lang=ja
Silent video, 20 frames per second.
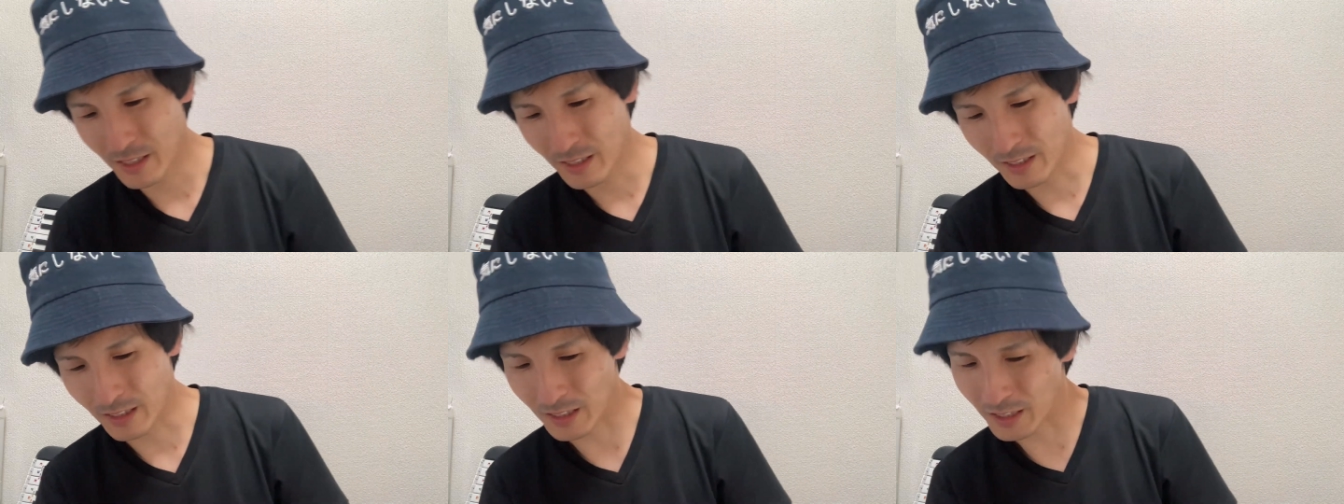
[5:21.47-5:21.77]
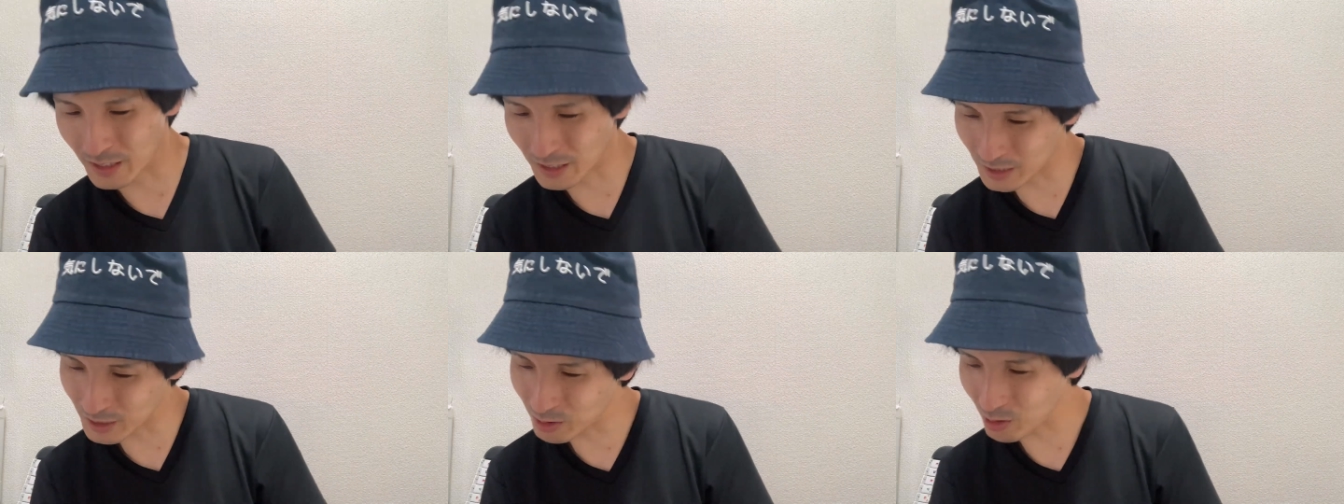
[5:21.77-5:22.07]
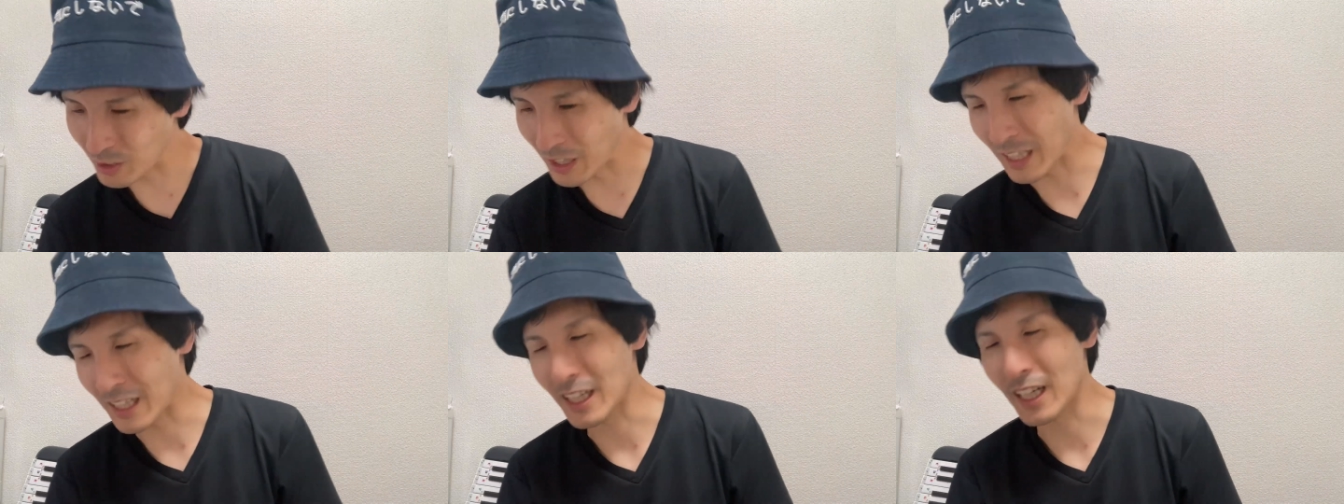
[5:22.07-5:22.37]
井戸
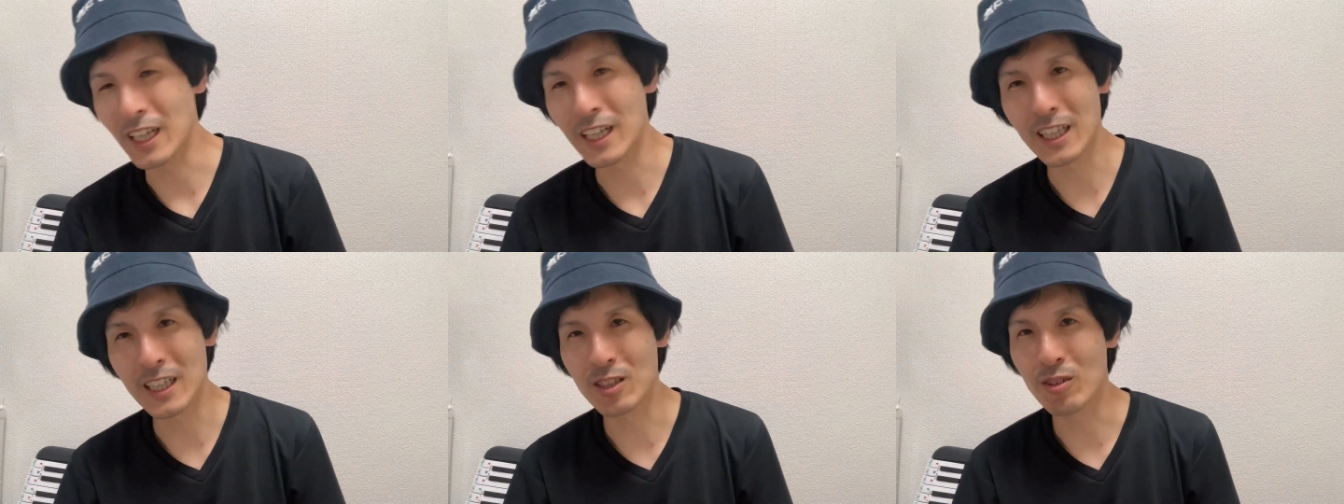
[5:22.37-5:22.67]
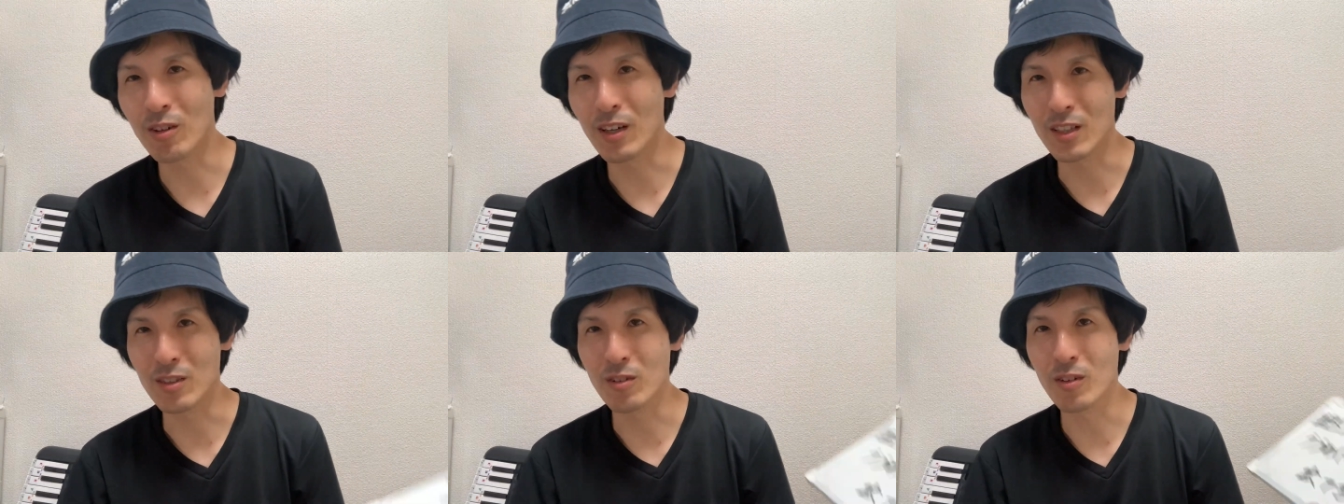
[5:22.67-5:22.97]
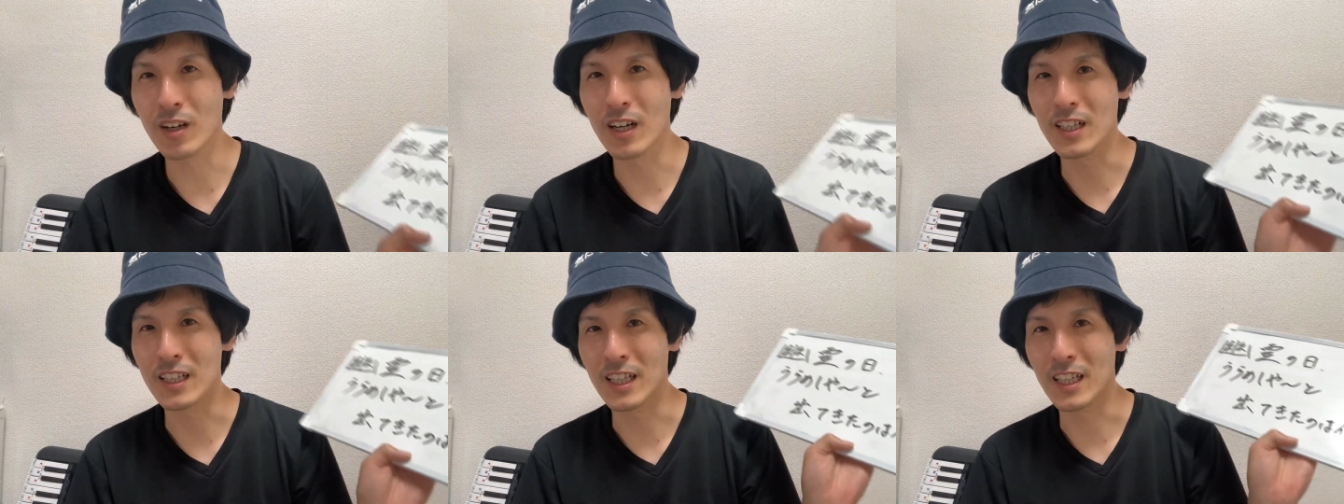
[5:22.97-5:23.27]
だったかな、井戸か
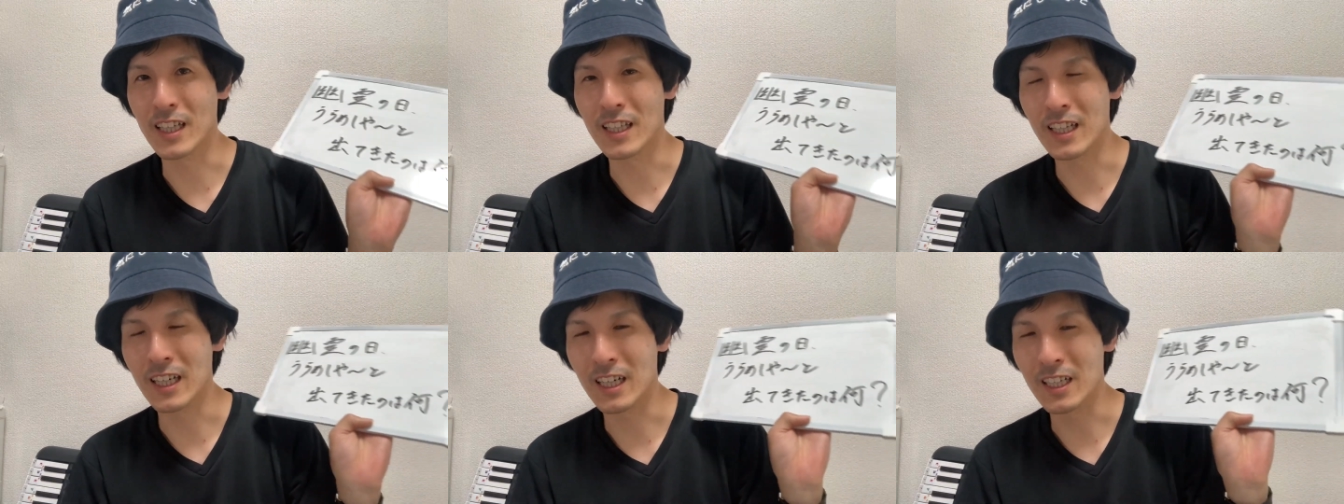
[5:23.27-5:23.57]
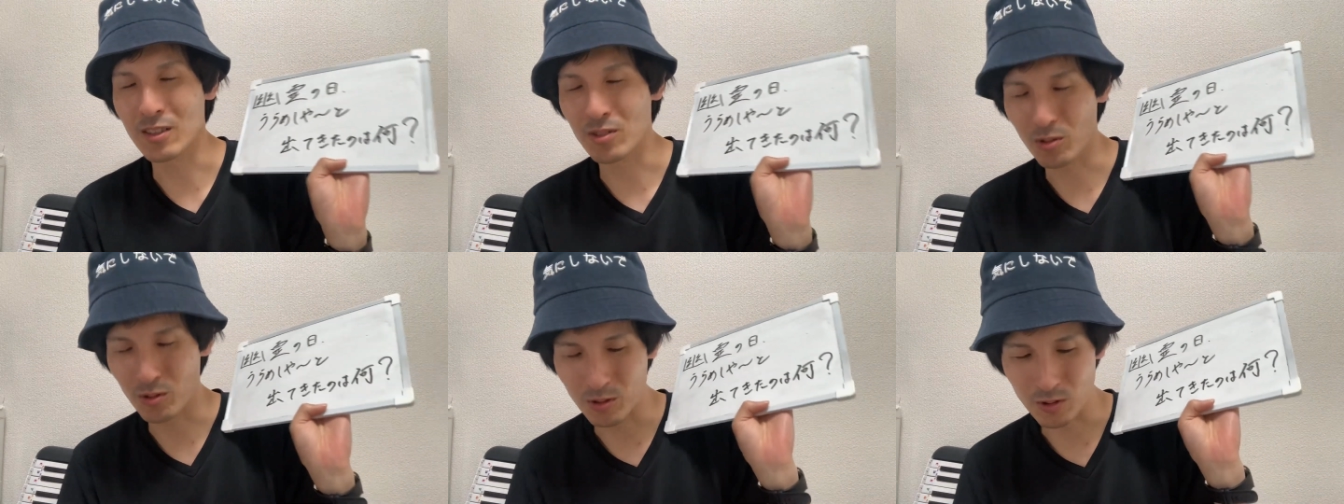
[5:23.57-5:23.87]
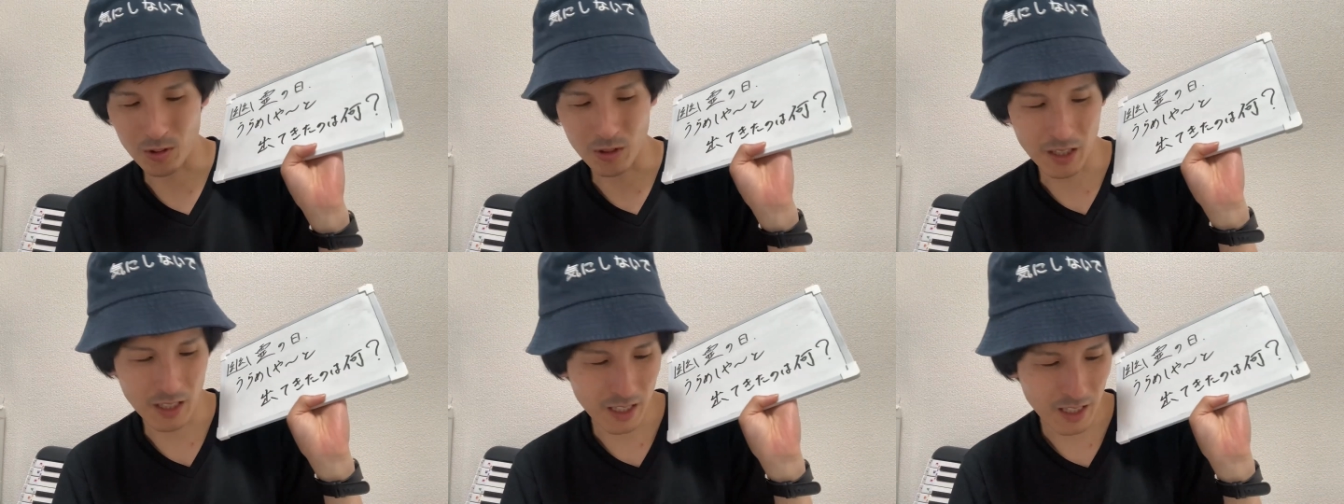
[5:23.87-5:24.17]
どっかでなんかそういう
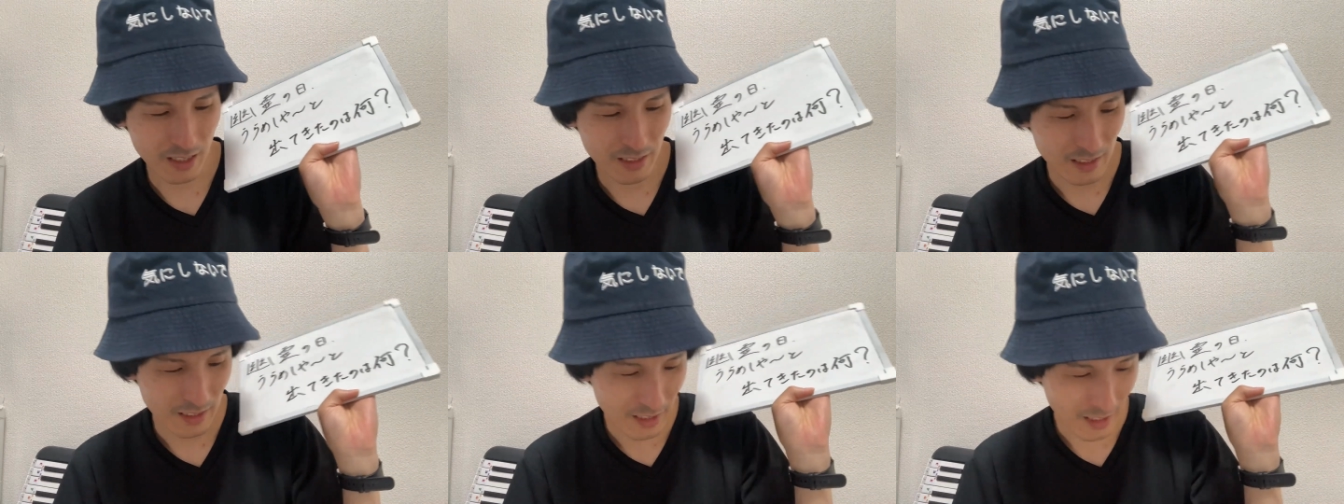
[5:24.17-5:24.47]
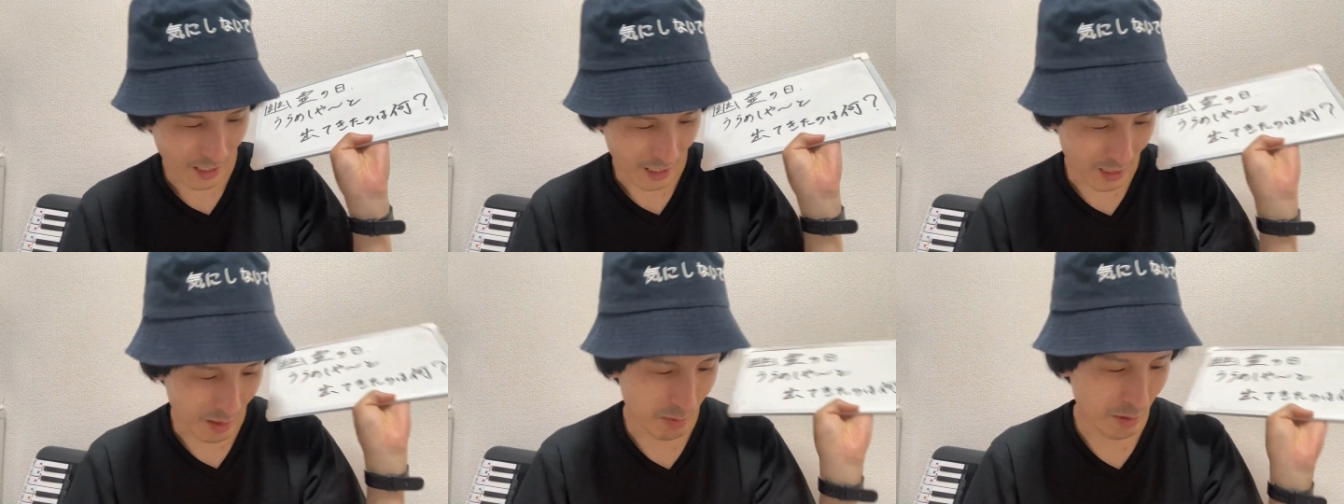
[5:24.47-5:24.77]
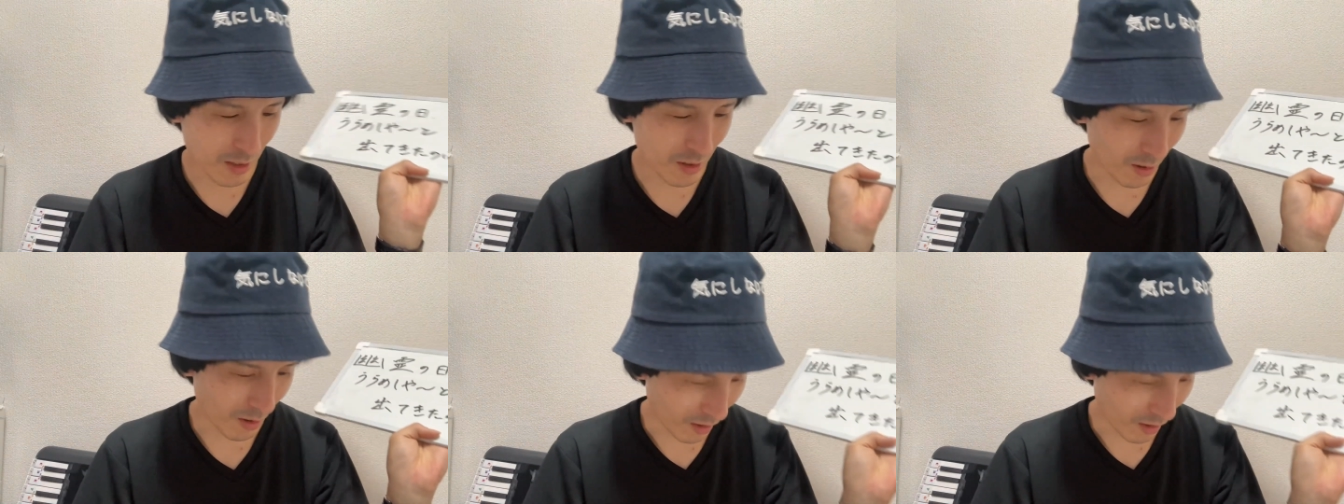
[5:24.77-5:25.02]
のがありますよ